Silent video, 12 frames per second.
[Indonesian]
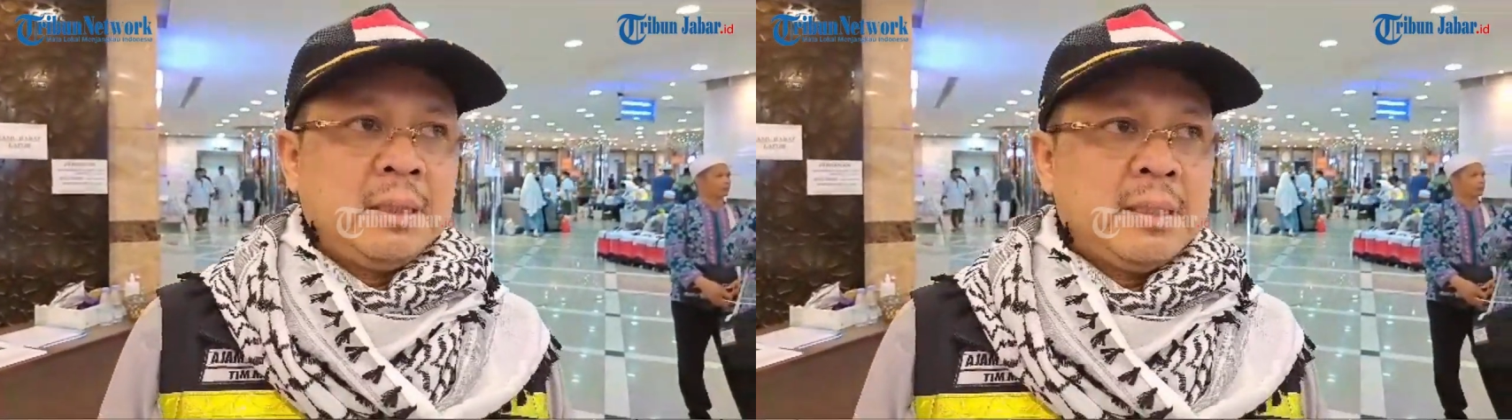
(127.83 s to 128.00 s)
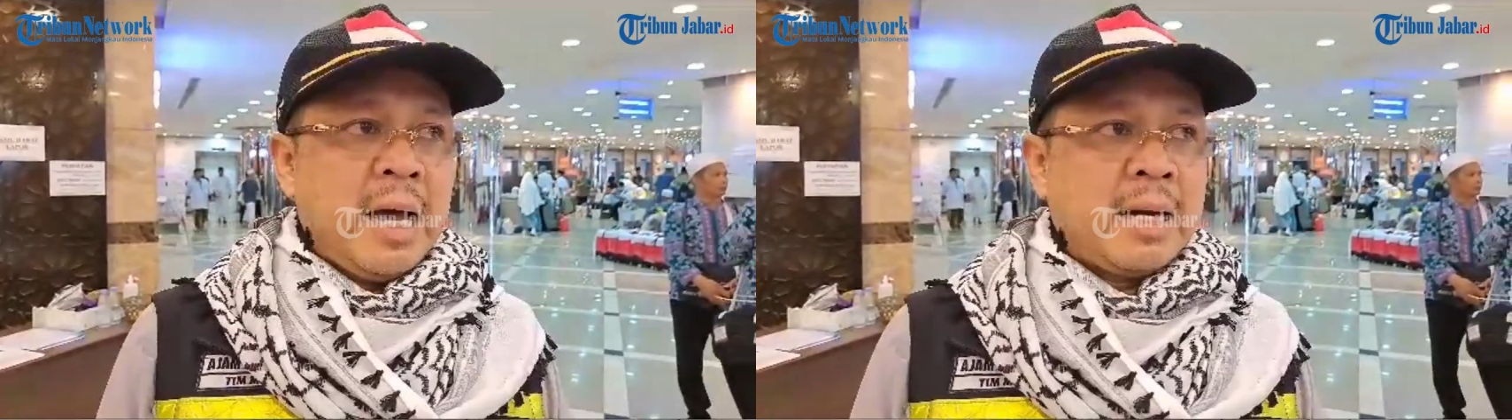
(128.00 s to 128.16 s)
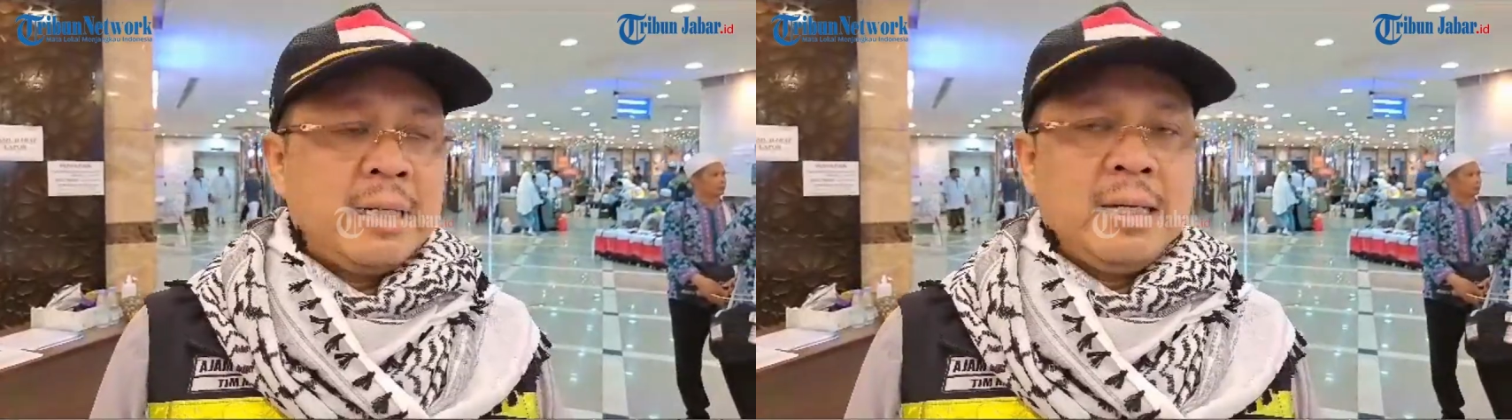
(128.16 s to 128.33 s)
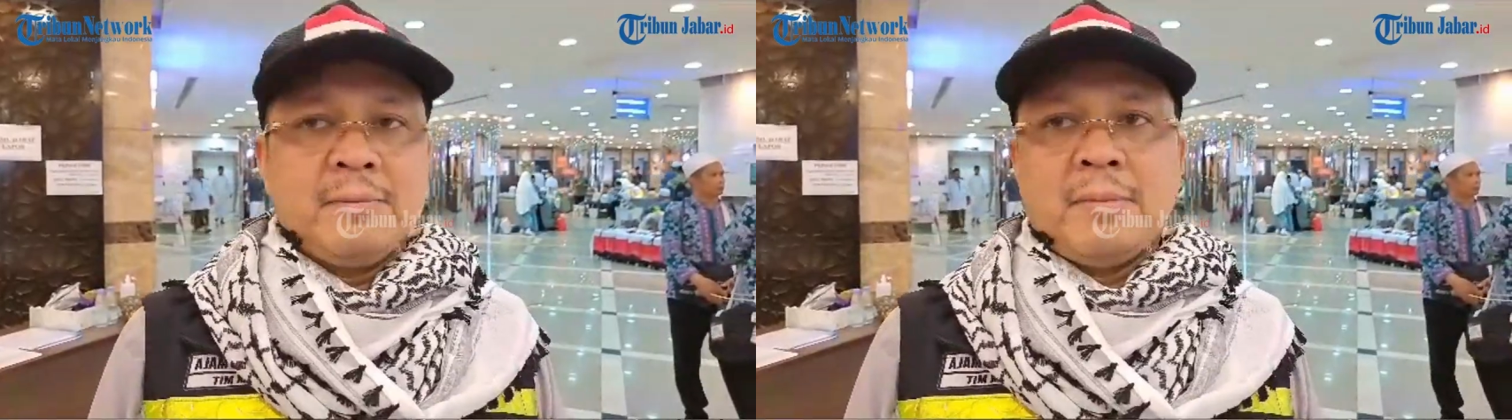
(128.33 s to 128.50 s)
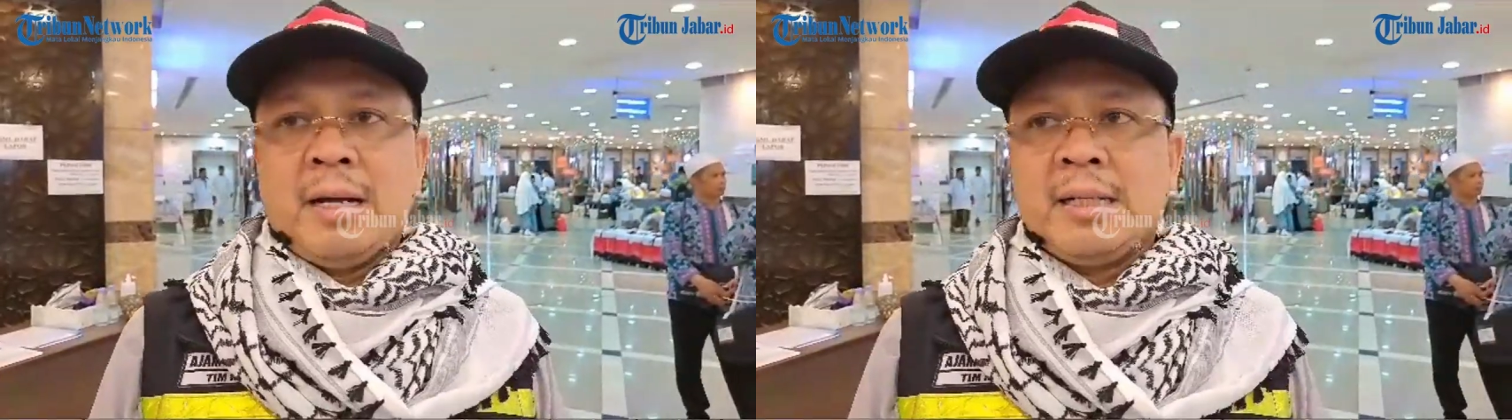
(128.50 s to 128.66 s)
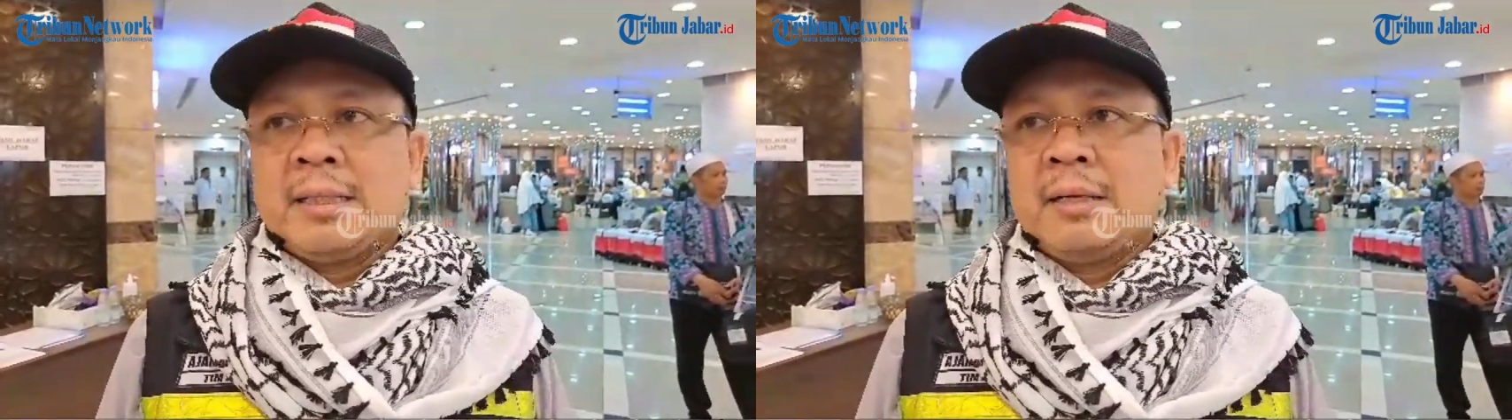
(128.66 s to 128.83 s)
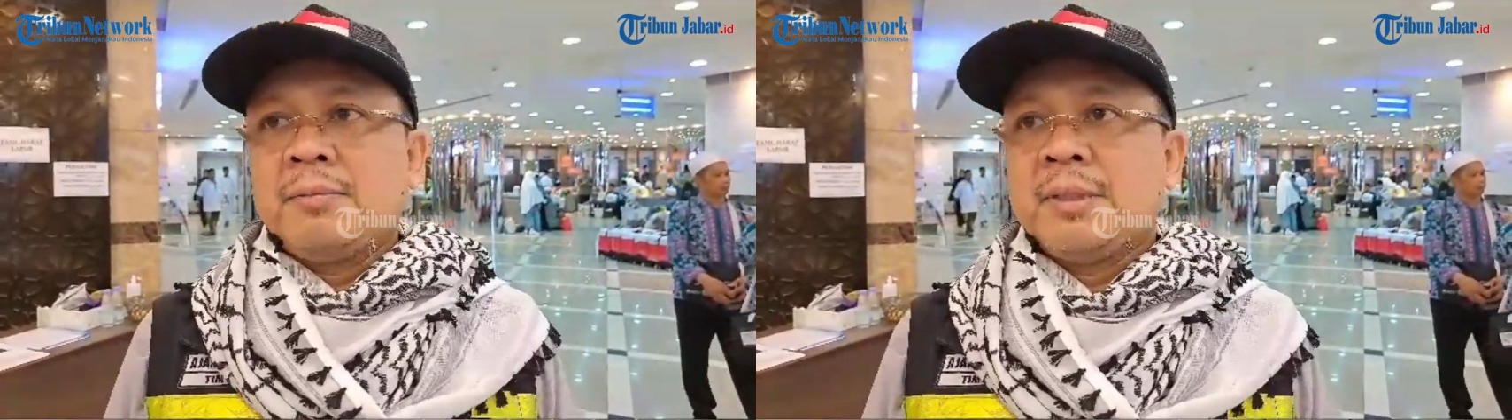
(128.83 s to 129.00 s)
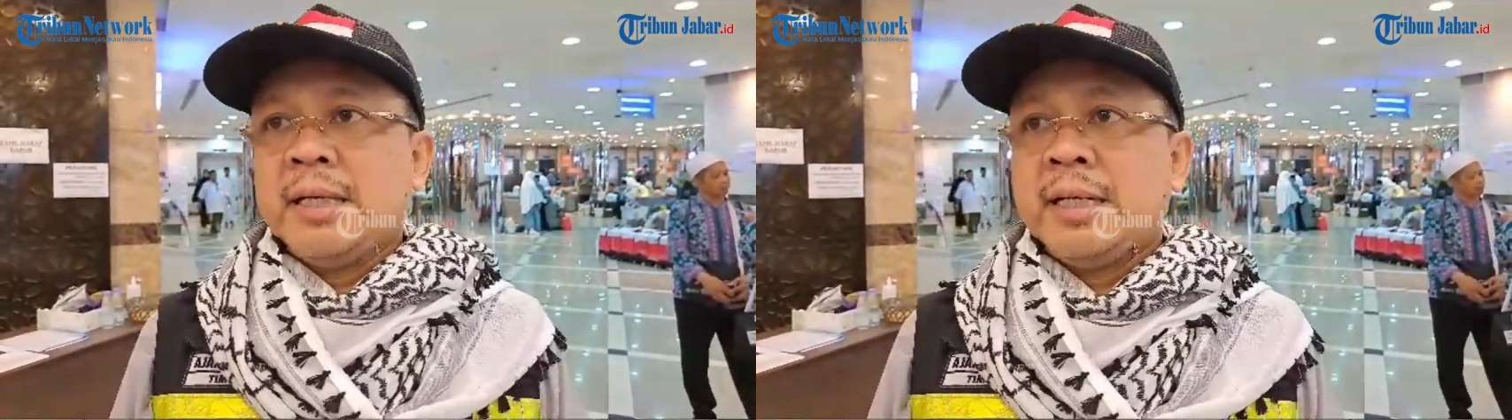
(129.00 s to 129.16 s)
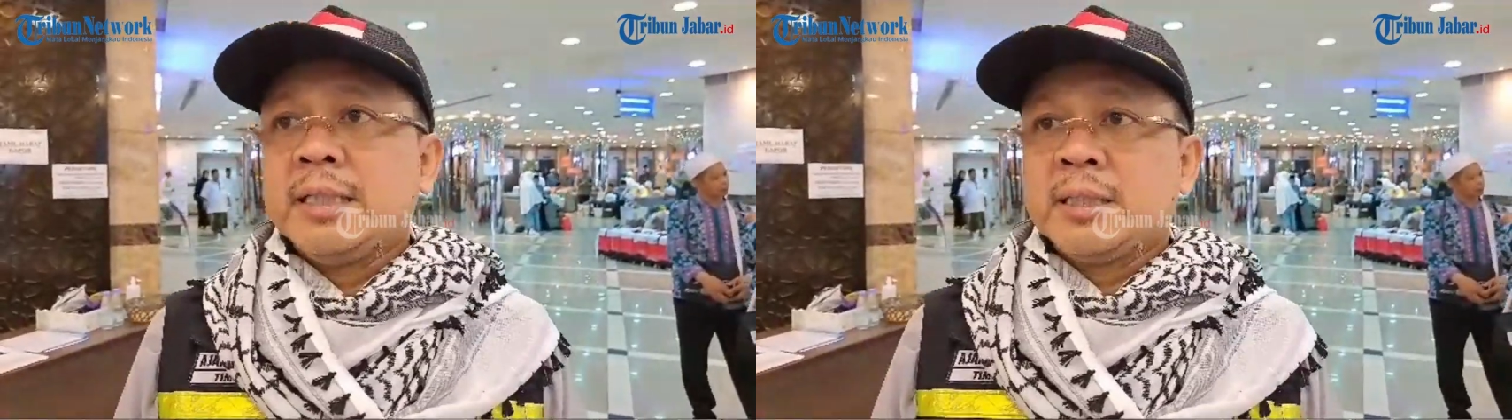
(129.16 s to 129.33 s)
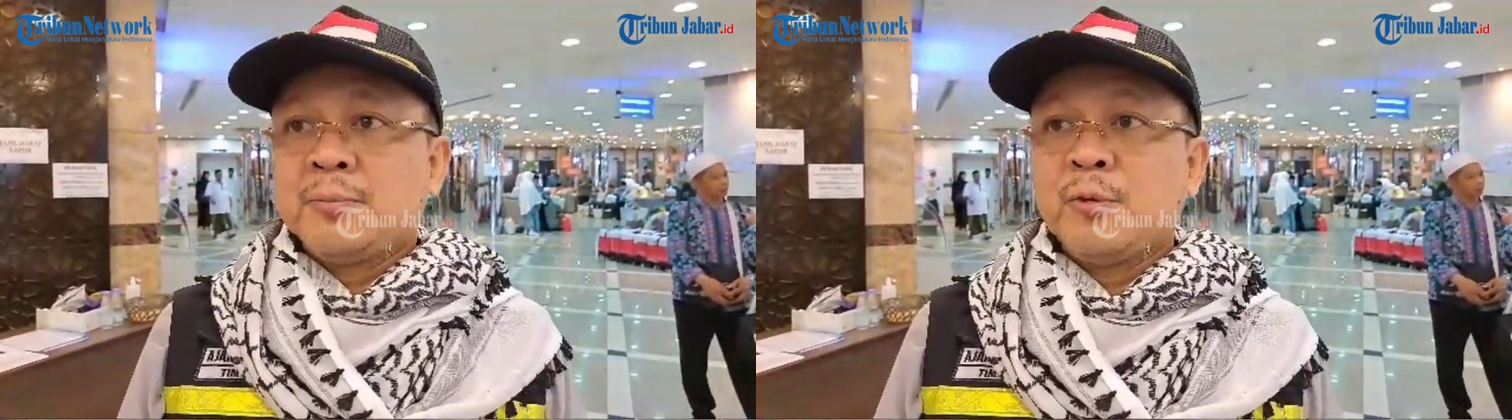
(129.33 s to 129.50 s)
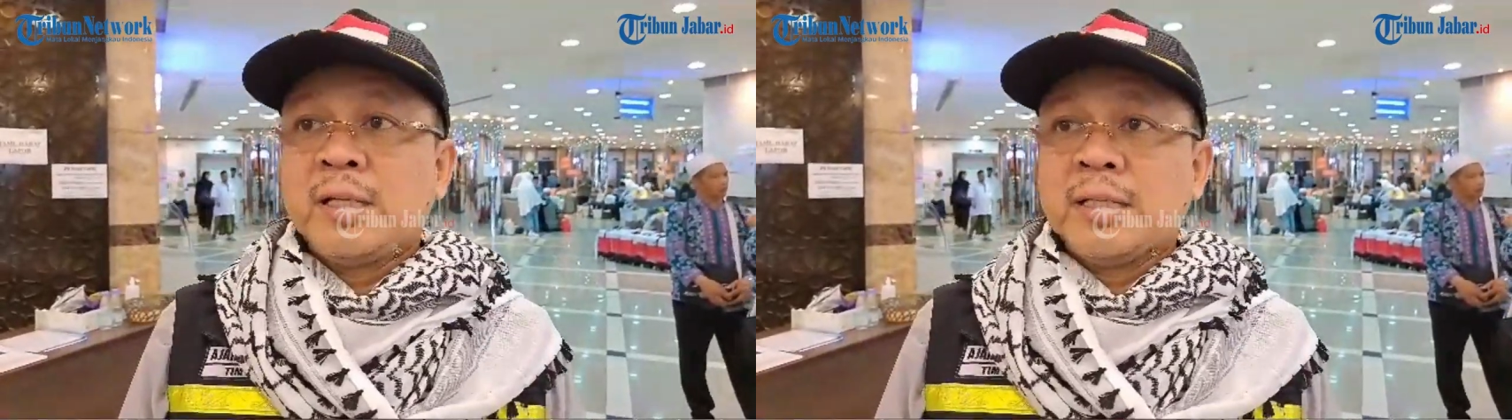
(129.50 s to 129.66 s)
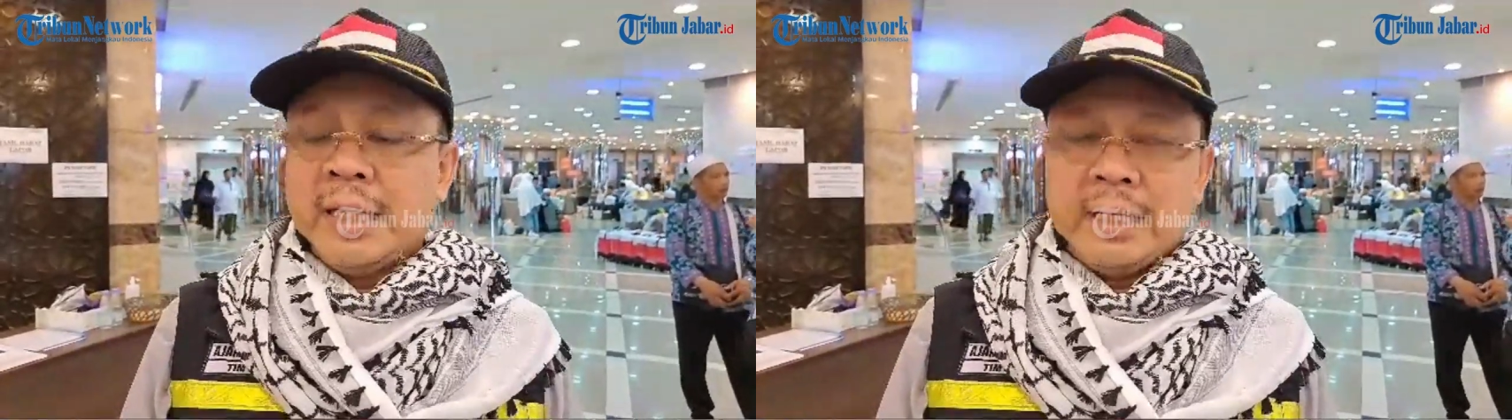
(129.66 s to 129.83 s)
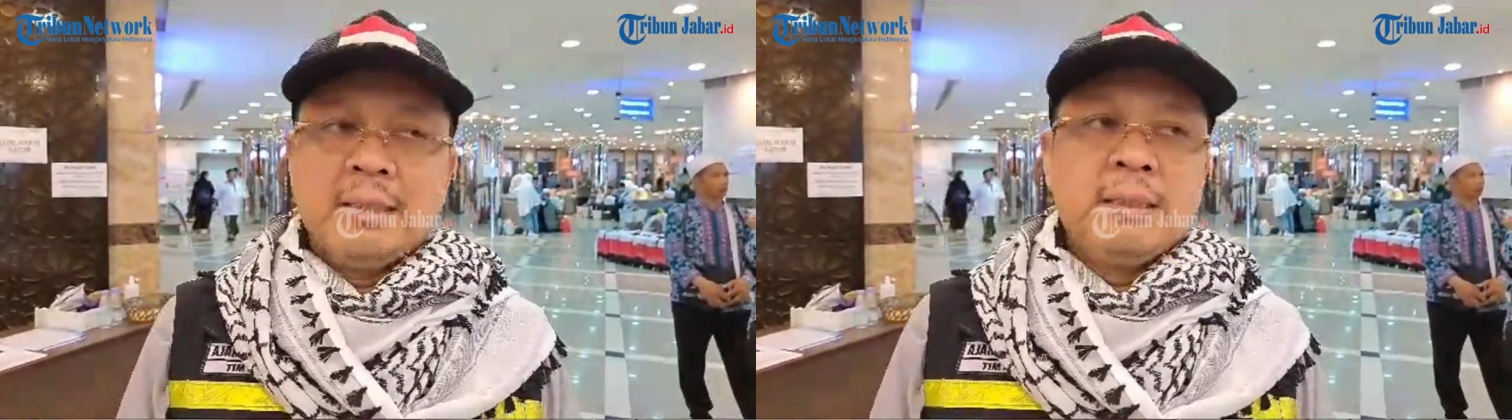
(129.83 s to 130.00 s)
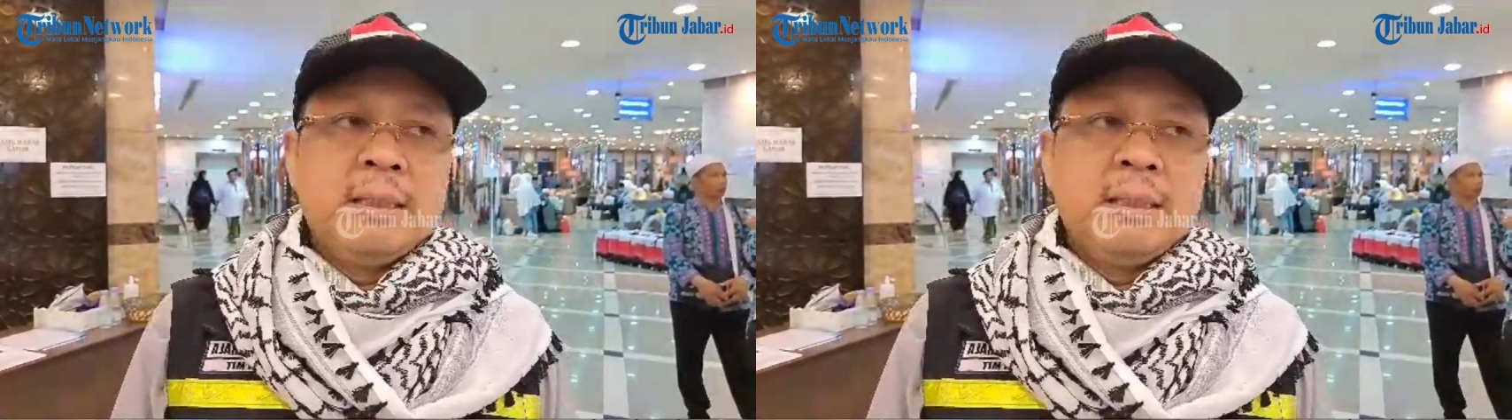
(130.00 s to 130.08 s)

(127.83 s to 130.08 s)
dari 5 liter menjadi 10 liter.